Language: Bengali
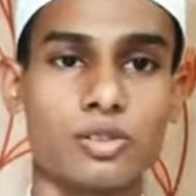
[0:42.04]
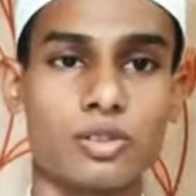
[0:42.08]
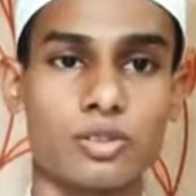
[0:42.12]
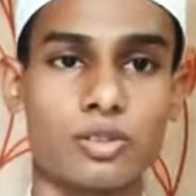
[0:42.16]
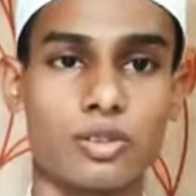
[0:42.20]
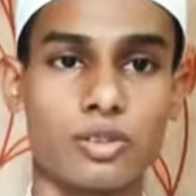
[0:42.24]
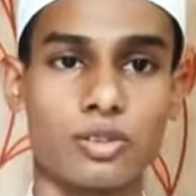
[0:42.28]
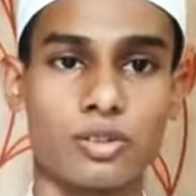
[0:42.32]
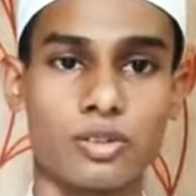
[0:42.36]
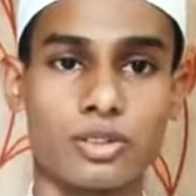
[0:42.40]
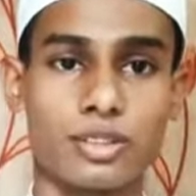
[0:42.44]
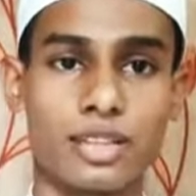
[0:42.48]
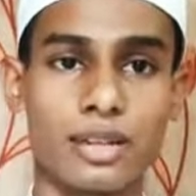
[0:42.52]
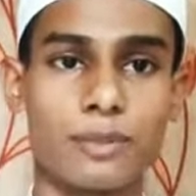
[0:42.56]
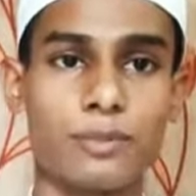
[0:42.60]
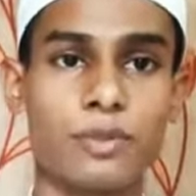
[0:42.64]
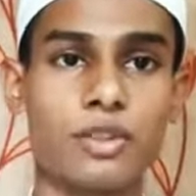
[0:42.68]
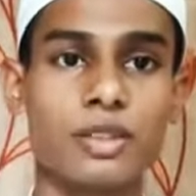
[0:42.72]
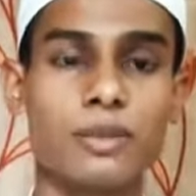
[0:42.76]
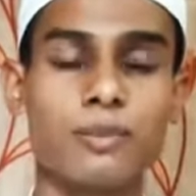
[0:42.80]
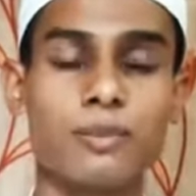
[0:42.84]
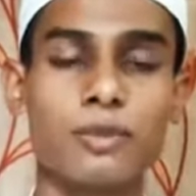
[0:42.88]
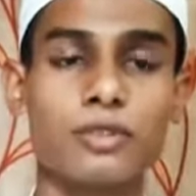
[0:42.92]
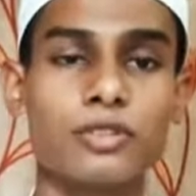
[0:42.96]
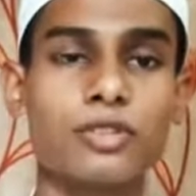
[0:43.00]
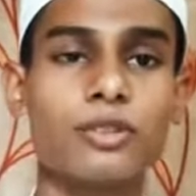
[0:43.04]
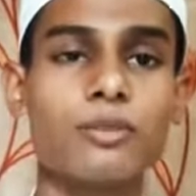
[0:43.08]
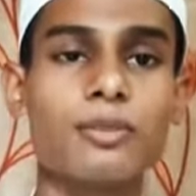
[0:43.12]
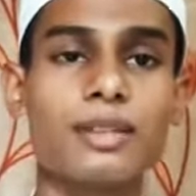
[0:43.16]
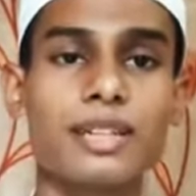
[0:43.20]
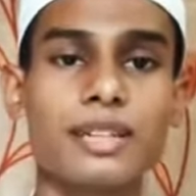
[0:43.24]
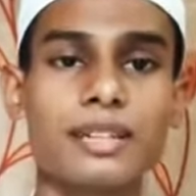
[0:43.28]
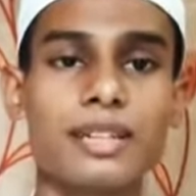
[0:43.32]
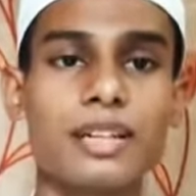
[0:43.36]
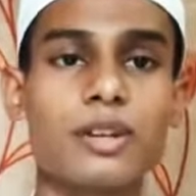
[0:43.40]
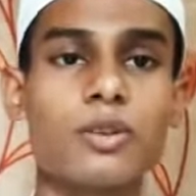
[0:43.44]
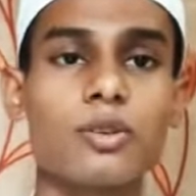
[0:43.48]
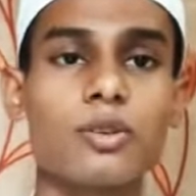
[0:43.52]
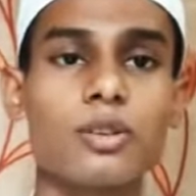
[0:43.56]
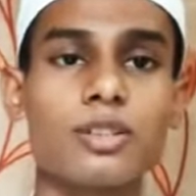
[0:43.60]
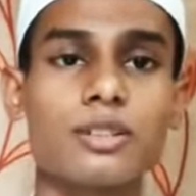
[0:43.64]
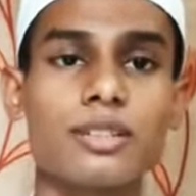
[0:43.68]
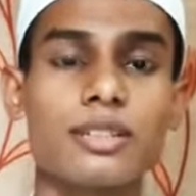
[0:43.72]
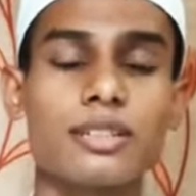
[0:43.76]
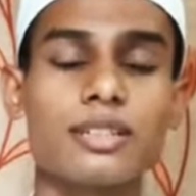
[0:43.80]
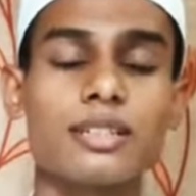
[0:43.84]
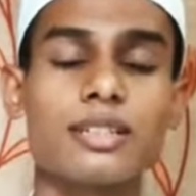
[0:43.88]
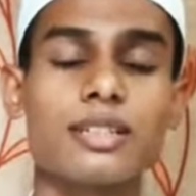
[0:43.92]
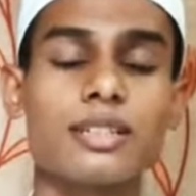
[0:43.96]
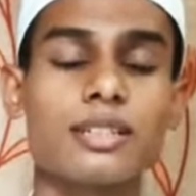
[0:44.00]
তো তার মধ্যে প্রথম ক্যাটাগরি
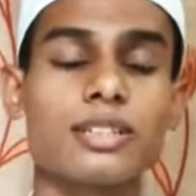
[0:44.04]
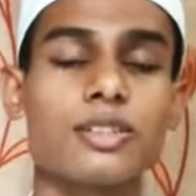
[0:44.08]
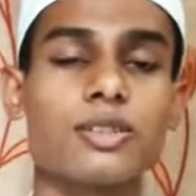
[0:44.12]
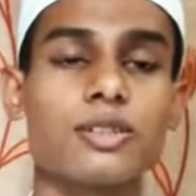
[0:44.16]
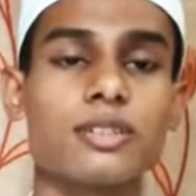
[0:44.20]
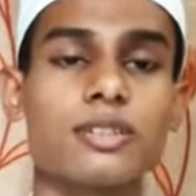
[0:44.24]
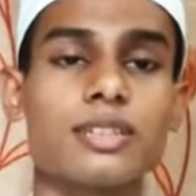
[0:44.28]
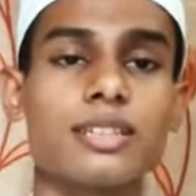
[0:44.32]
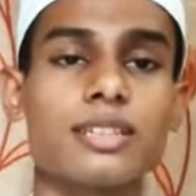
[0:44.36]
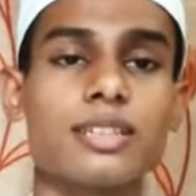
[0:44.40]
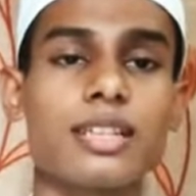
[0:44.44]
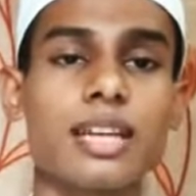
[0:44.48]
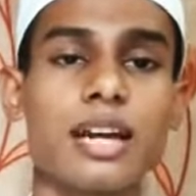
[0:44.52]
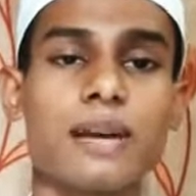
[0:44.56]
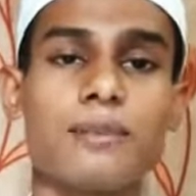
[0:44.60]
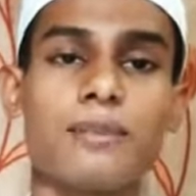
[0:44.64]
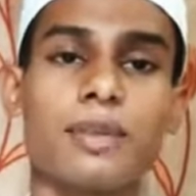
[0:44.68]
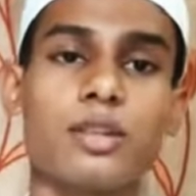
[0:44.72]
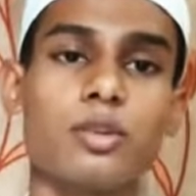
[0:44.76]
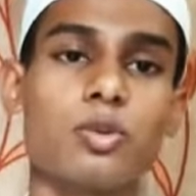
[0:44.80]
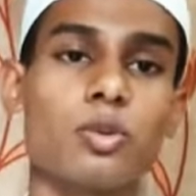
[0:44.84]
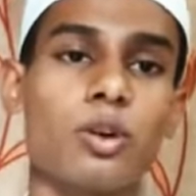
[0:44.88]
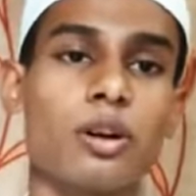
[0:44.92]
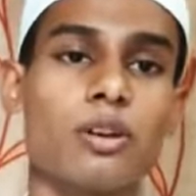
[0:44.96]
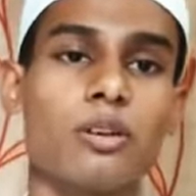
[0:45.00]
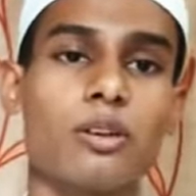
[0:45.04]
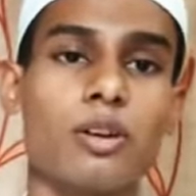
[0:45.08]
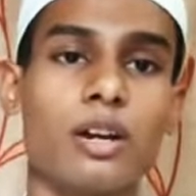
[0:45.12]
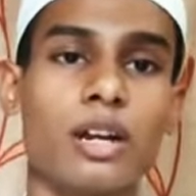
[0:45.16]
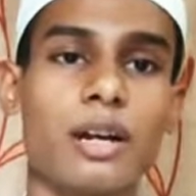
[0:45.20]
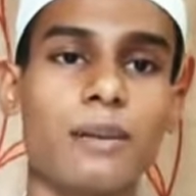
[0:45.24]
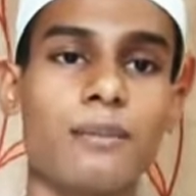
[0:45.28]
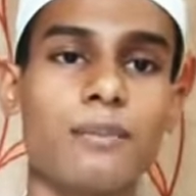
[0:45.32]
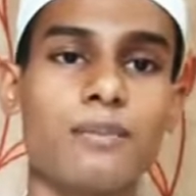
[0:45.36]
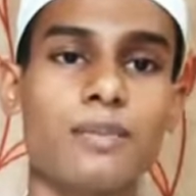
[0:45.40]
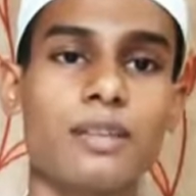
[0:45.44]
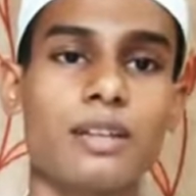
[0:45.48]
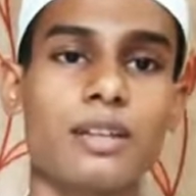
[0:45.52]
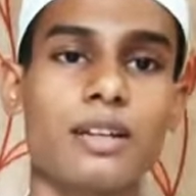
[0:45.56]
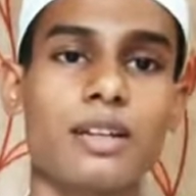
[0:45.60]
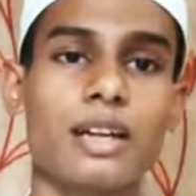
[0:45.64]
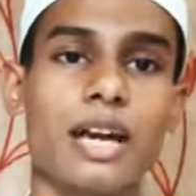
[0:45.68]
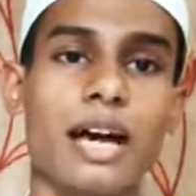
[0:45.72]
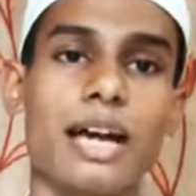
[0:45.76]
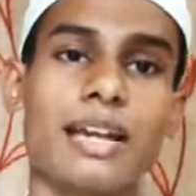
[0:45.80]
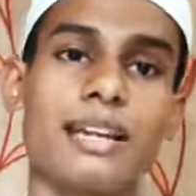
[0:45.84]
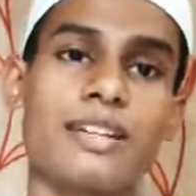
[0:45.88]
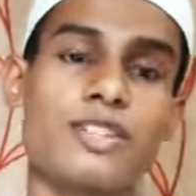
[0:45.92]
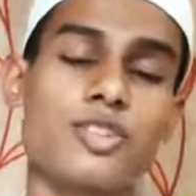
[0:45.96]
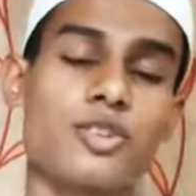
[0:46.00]
যেটি সেটি হচ্ছে যে আমরা দোয়া করলাম
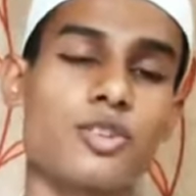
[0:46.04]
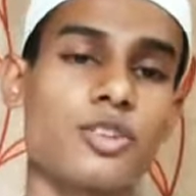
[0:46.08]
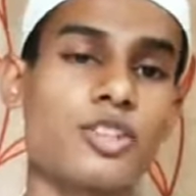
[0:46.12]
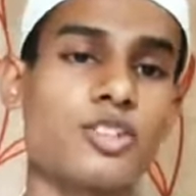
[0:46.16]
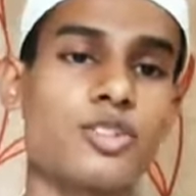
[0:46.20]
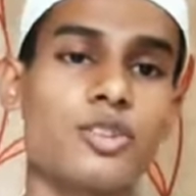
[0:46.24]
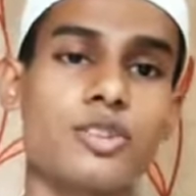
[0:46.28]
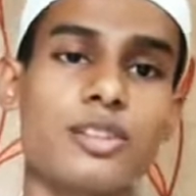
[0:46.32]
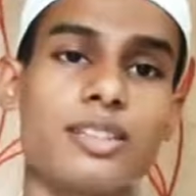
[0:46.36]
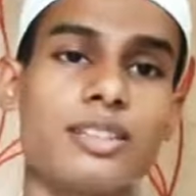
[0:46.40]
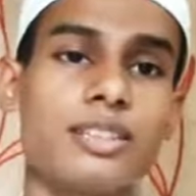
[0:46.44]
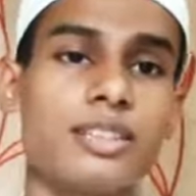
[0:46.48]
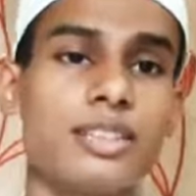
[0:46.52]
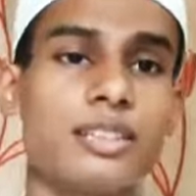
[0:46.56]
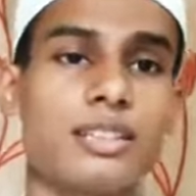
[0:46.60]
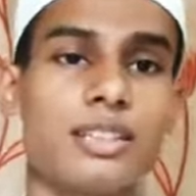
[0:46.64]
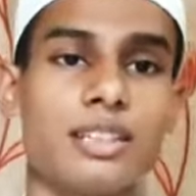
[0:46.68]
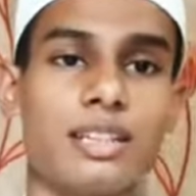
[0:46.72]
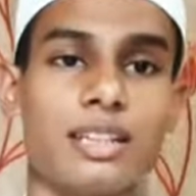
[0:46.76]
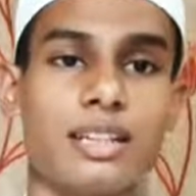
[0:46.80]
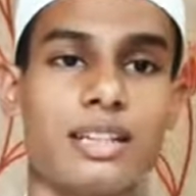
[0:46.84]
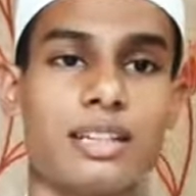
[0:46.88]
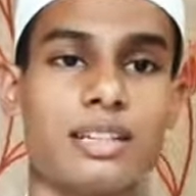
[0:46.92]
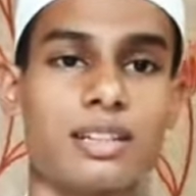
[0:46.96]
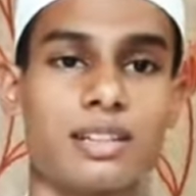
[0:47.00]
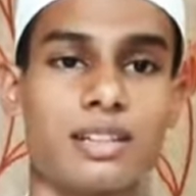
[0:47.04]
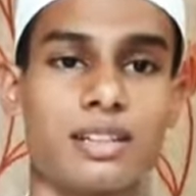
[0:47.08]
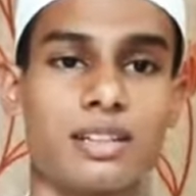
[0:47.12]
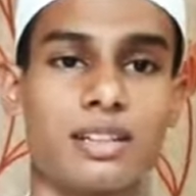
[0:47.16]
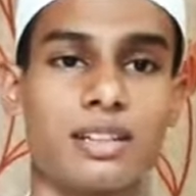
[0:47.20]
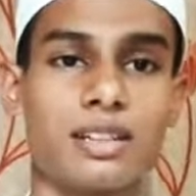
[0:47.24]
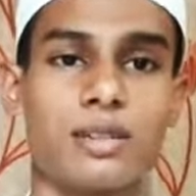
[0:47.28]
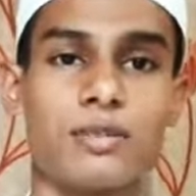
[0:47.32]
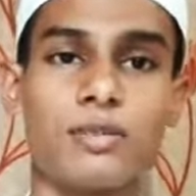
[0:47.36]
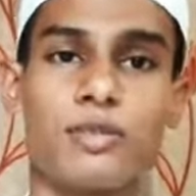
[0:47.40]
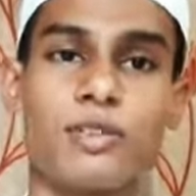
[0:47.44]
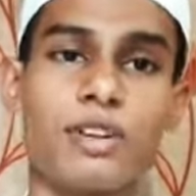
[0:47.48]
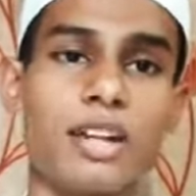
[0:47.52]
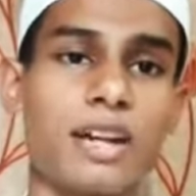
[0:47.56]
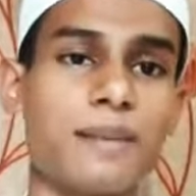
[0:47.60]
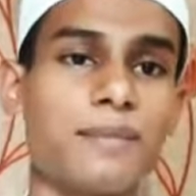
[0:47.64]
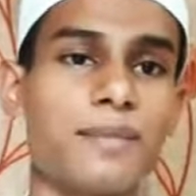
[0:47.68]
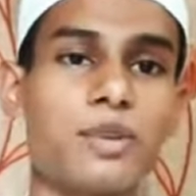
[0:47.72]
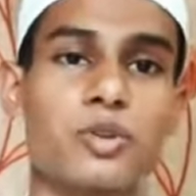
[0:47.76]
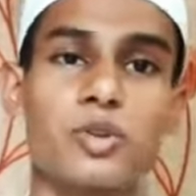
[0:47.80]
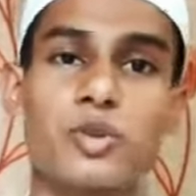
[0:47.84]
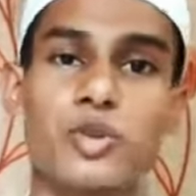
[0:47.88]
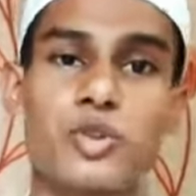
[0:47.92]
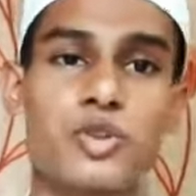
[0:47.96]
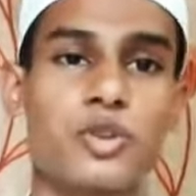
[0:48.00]
আল্লাহর সঙ্গে সঙ্গে দিয়ে দিলেন ফলে আমরা
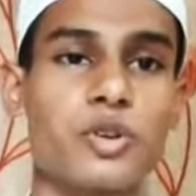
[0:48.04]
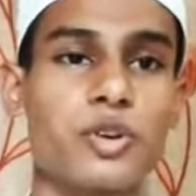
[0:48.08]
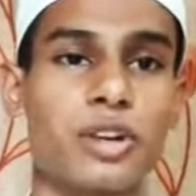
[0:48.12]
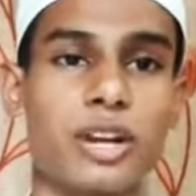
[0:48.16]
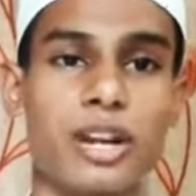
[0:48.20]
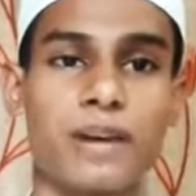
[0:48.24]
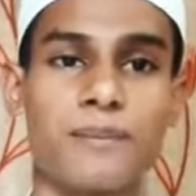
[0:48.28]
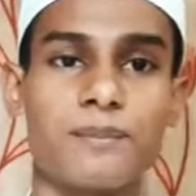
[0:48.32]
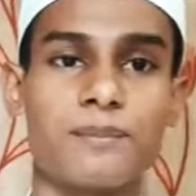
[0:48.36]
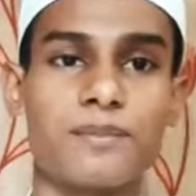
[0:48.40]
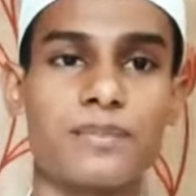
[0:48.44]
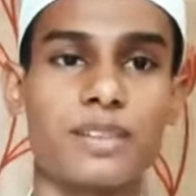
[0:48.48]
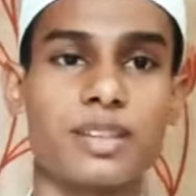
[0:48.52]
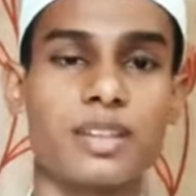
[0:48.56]
খুশি হলাম